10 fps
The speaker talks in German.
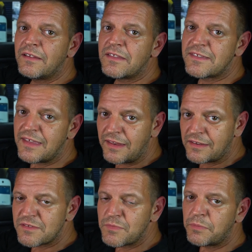Seht
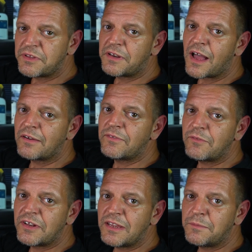es mir bitte nach, wenn
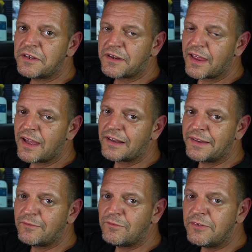wir nicht im Detail
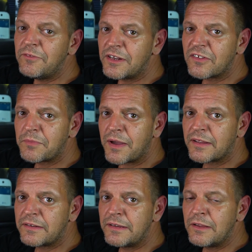erklären, wie wir das
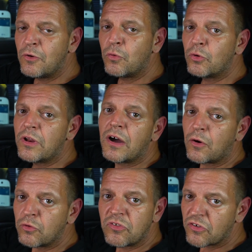machen. Oder
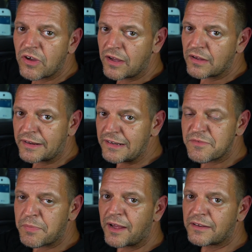auch unsere
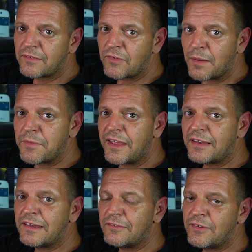Handelspartner. Wir haben ja
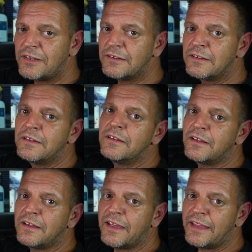etlich viele
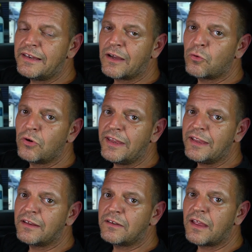
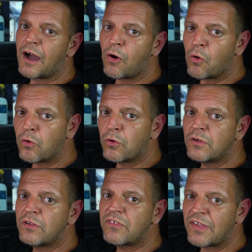Händlerkollegen, die auch
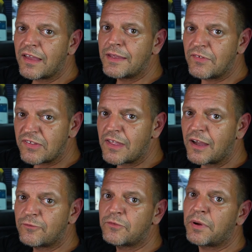sehr
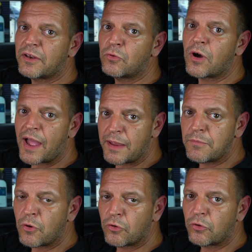gewissenhaft Pandora
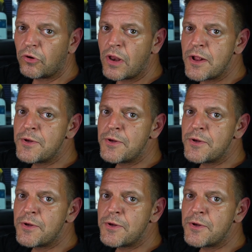einbauen können.